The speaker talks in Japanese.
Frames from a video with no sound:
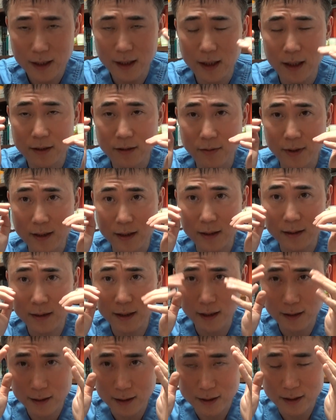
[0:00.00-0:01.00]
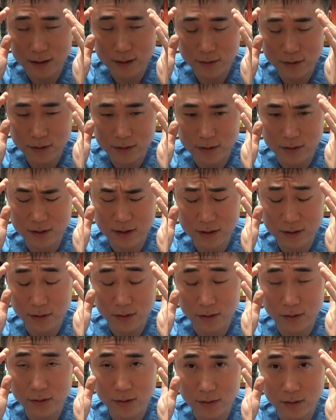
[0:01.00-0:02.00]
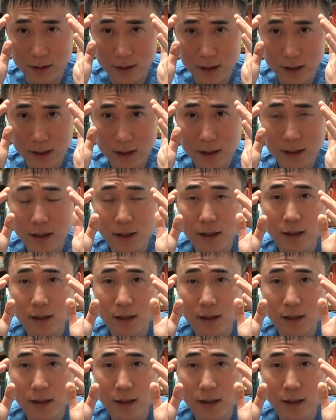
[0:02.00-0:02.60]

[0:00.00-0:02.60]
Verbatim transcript: あるいは眼瞼下垂の手術することによって